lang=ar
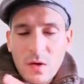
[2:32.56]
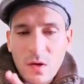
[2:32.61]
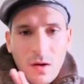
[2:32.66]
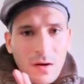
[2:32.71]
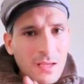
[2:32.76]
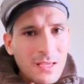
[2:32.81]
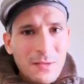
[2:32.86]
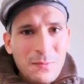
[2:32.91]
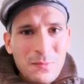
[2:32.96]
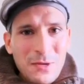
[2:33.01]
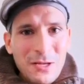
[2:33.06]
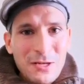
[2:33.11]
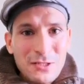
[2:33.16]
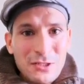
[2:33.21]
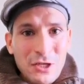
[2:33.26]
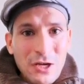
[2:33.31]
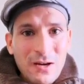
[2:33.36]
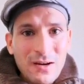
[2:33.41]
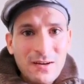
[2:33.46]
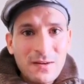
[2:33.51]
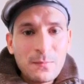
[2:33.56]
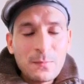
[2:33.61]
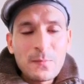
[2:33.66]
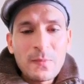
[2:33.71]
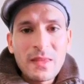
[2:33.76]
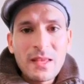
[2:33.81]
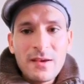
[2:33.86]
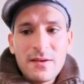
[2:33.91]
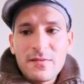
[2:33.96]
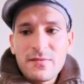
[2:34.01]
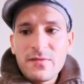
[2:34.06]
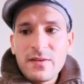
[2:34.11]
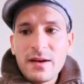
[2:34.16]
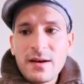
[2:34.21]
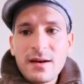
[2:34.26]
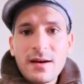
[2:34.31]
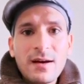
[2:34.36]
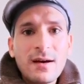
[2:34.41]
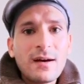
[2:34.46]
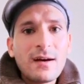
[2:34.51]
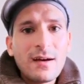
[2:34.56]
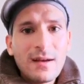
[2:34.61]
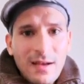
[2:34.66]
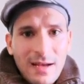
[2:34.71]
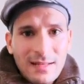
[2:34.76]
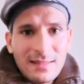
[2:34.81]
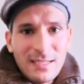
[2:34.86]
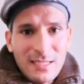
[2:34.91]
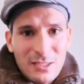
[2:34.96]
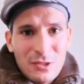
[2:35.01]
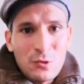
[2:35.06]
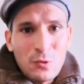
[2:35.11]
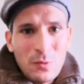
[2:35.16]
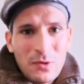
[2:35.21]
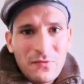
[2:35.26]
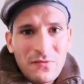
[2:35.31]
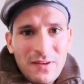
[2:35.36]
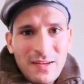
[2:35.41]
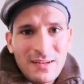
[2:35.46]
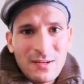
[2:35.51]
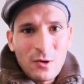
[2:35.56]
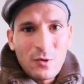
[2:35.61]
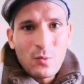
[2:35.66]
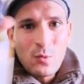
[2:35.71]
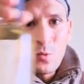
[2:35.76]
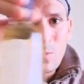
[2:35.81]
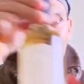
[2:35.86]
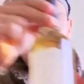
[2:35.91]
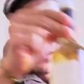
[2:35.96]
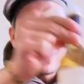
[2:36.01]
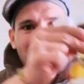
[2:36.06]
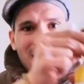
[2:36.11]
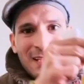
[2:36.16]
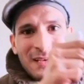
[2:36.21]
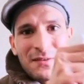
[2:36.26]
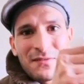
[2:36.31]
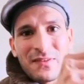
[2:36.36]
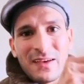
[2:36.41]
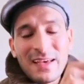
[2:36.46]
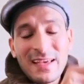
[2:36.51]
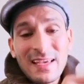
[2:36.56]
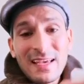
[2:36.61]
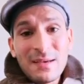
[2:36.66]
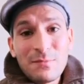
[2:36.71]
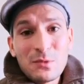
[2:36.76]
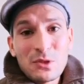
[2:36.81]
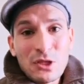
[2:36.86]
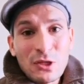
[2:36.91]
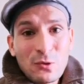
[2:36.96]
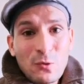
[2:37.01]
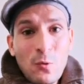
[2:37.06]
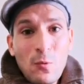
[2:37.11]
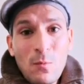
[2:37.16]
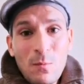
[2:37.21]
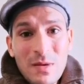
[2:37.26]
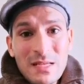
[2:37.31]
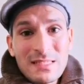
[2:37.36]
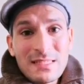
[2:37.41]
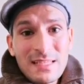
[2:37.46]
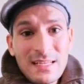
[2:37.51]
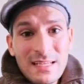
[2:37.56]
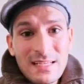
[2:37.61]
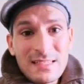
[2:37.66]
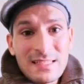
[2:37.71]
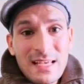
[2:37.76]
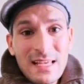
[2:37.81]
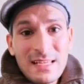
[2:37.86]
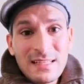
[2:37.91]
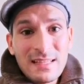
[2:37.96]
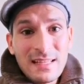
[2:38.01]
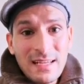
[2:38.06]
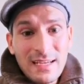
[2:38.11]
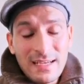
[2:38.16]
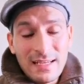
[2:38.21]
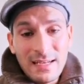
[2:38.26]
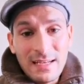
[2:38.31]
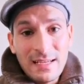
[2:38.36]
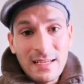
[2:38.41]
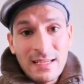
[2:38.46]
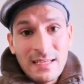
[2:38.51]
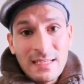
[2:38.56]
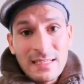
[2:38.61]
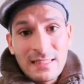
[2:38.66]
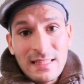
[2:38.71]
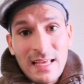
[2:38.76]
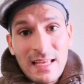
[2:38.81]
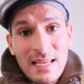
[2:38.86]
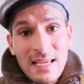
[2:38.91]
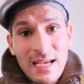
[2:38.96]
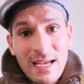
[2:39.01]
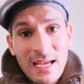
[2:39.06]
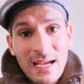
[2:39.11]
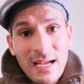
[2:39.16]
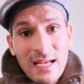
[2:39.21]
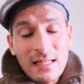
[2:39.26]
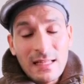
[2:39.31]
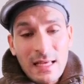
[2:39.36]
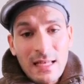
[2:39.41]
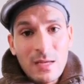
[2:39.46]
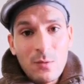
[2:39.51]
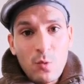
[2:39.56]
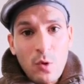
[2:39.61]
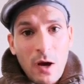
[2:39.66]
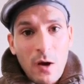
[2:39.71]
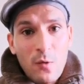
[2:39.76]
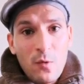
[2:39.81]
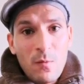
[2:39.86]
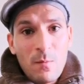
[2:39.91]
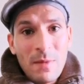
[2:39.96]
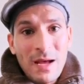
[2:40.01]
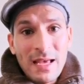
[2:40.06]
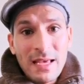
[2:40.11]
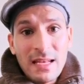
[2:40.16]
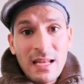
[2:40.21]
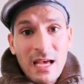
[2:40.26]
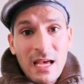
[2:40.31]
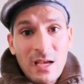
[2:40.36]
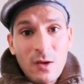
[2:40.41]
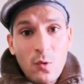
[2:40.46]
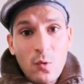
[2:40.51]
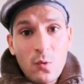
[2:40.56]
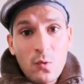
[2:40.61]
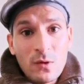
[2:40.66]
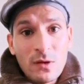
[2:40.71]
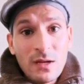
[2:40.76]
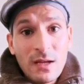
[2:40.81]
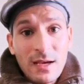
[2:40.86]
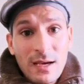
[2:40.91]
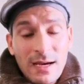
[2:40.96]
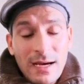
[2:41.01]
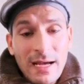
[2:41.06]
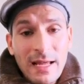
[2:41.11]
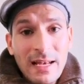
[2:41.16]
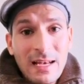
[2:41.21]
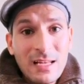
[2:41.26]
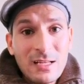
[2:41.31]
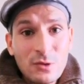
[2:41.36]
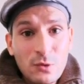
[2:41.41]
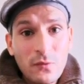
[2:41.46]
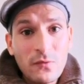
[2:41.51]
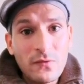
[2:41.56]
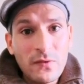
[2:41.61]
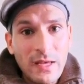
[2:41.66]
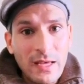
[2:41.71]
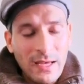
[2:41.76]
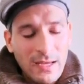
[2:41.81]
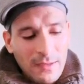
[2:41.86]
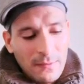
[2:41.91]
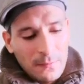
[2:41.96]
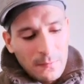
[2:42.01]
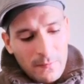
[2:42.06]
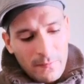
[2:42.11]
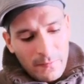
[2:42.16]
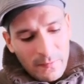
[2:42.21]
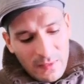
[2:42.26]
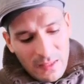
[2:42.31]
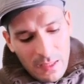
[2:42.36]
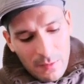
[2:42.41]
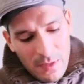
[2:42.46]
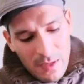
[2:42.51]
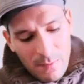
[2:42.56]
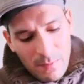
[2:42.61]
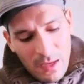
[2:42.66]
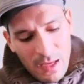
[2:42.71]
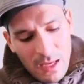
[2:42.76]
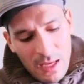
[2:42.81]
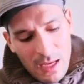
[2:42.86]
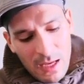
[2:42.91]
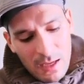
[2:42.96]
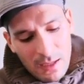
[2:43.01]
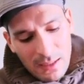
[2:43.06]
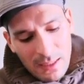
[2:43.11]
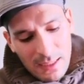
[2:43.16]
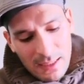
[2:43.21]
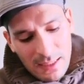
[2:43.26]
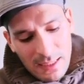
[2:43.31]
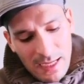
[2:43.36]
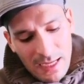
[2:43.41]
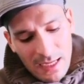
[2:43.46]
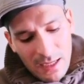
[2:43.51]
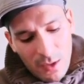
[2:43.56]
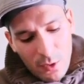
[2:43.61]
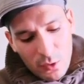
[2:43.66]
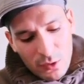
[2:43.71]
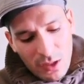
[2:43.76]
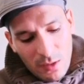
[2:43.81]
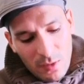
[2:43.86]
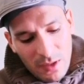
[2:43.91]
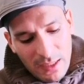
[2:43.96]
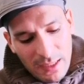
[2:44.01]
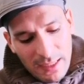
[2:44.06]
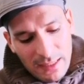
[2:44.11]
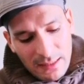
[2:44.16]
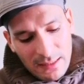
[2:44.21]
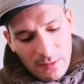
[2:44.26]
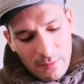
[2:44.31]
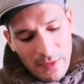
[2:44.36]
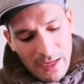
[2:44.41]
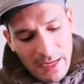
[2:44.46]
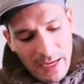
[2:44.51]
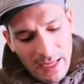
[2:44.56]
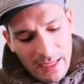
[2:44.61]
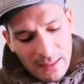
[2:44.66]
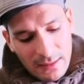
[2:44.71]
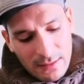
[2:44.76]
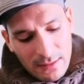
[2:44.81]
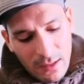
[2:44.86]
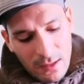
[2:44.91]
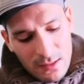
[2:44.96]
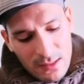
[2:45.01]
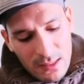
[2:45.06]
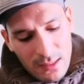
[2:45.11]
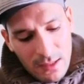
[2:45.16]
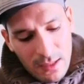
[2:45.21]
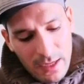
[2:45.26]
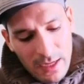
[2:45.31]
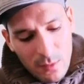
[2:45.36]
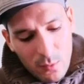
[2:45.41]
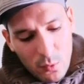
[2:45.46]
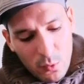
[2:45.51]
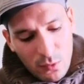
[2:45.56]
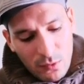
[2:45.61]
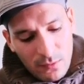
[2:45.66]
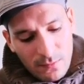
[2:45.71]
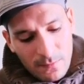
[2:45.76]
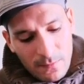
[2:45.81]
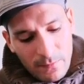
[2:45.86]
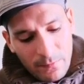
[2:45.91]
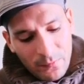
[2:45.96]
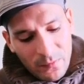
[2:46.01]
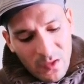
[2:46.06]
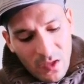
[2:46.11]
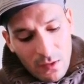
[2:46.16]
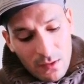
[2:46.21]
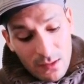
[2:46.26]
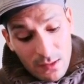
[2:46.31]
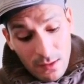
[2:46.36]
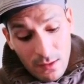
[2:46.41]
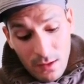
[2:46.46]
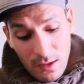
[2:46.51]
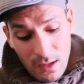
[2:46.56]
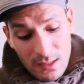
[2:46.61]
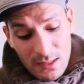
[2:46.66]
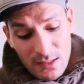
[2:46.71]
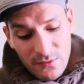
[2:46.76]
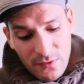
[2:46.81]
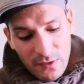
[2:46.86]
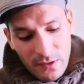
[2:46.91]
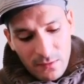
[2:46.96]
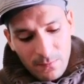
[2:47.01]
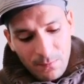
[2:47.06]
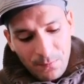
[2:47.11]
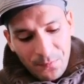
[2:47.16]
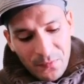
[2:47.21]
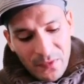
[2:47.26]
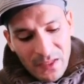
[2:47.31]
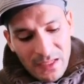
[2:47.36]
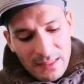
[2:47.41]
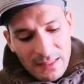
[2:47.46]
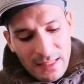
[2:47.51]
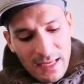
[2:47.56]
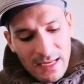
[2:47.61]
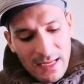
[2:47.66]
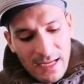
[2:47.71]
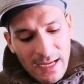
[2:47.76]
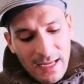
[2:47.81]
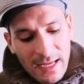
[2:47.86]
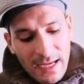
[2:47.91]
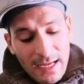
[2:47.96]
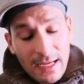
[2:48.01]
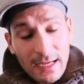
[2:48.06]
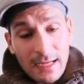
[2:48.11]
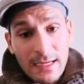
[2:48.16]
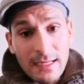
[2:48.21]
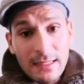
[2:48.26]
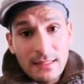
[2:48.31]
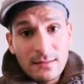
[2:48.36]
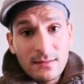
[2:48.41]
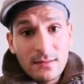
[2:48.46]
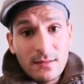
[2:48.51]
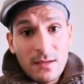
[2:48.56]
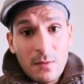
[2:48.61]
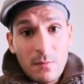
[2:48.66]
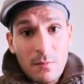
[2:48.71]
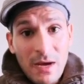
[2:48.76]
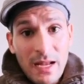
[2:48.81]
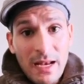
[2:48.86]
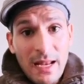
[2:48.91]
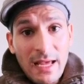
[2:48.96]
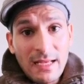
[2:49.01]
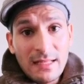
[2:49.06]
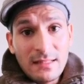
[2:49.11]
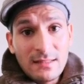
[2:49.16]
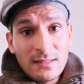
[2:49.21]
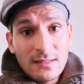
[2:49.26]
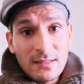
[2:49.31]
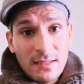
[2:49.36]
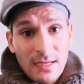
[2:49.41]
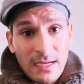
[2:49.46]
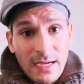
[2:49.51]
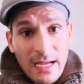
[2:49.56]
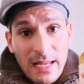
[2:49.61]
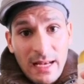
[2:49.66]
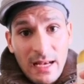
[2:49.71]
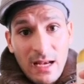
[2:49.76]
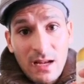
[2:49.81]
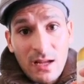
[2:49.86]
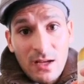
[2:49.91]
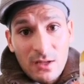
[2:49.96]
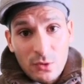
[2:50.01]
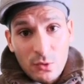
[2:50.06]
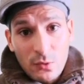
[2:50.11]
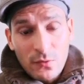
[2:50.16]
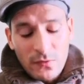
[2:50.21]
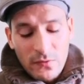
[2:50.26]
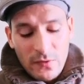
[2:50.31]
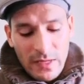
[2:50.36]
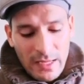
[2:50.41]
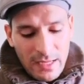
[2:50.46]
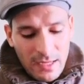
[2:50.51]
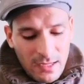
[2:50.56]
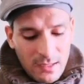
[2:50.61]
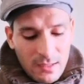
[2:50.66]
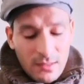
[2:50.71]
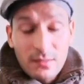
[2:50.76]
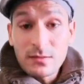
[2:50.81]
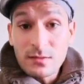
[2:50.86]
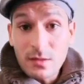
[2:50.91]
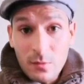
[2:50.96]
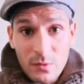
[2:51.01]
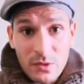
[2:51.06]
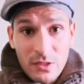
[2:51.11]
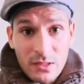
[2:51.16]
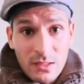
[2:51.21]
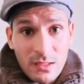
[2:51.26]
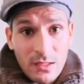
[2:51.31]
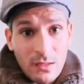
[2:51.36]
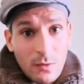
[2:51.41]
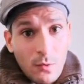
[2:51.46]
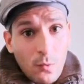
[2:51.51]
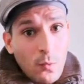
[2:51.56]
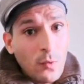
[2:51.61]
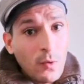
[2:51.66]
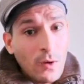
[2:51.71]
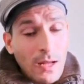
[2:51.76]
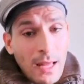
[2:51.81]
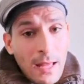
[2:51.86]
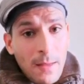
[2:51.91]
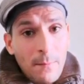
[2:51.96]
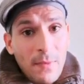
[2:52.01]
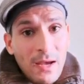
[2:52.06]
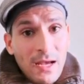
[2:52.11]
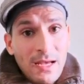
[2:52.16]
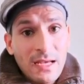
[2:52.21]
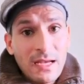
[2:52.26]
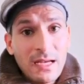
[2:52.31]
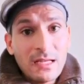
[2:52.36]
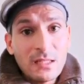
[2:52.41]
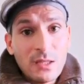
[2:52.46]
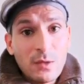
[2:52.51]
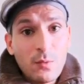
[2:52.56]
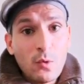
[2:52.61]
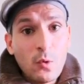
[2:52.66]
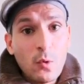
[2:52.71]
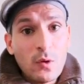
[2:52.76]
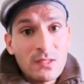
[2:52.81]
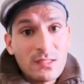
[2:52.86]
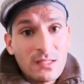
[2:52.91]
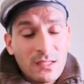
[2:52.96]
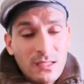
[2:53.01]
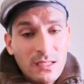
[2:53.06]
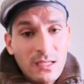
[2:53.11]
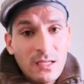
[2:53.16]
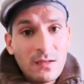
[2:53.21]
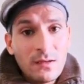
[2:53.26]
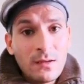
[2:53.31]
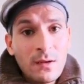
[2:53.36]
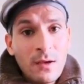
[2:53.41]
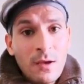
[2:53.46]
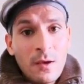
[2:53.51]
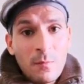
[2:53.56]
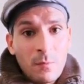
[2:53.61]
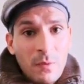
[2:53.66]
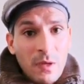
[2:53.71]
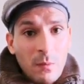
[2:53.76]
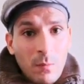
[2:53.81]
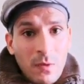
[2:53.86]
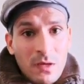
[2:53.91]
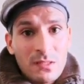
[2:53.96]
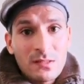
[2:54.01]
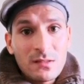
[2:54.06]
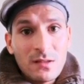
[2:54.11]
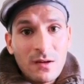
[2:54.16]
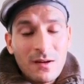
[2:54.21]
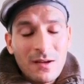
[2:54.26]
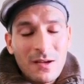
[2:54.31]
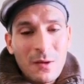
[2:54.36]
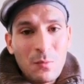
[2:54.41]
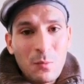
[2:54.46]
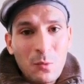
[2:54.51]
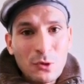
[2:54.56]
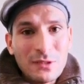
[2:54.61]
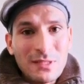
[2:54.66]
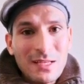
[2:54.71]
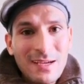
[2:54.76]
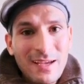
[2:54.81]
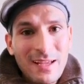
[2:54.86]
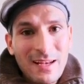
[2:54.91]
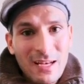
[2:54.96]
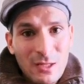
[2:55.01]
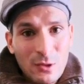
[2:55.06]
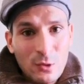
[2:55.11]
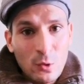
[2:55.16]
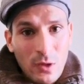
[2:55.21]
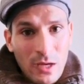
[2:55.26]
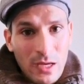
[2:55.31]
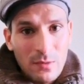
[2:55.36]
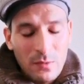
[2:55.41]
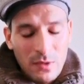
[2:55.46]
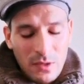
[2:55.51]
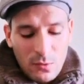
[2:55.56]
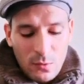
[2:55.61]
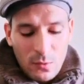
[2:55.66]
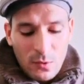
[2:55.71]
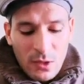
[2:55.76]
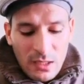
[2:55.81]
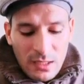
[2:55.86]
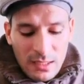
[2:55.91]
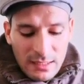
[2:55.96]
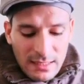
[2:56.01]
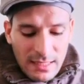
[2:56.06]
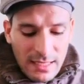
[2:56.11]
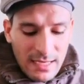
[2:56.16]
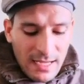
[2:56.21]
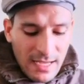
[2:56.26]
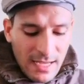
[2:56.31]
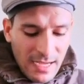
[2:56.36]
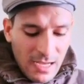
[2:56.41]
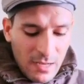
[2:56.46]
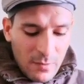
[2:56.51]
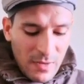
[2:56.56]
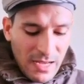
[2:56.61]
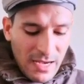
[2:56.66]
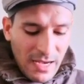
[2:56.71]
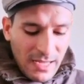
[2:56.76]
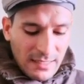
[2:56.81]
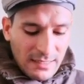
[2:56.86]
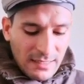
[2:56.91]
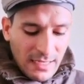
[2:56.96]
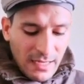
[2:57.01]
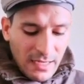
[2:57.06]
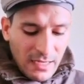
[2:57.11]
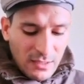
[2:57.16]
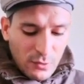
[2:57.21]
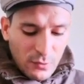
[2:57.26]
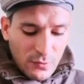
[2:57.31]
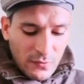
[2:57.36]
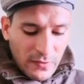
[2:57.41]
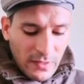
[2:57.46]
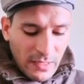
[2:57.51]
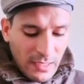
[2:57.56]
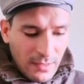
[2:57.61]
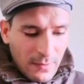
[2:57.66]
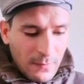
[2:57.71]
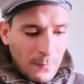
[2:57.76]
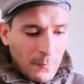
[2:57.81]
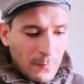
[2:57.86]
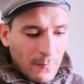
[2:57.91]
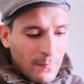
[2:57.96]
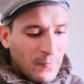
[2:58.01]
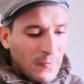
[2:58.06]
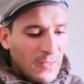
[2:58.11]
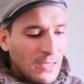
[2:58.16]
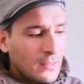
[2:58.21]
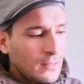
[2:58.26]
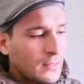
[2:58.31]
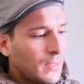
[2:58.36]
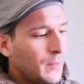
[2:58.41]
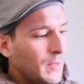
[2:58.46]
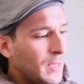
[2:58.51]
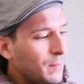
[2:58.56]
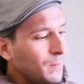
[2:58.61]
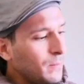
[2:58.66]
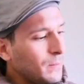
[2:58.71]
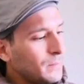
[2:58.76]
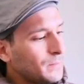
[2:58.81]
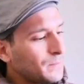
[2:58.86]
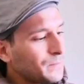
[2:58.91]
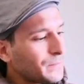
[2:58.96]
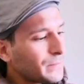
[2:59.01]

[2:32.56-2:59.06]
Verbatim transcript: رهيب للشعر فهتحسوا بالفرق عموما فهي مش هتكون بس لإزالة الحنة تاني حاجة تاني مكون معانا هيكون خل تفاح تمام يعني أنا يعتبر خدت معلقة عصير ليمون طازة أصفر تاني حاجة خدت معلقة خل تفاح طبيعي واهم حاجه تبقوا واثقين من مصدر المنتج اللي انتوا جايبينه تاني حاجه معلقه خل تفاح تمام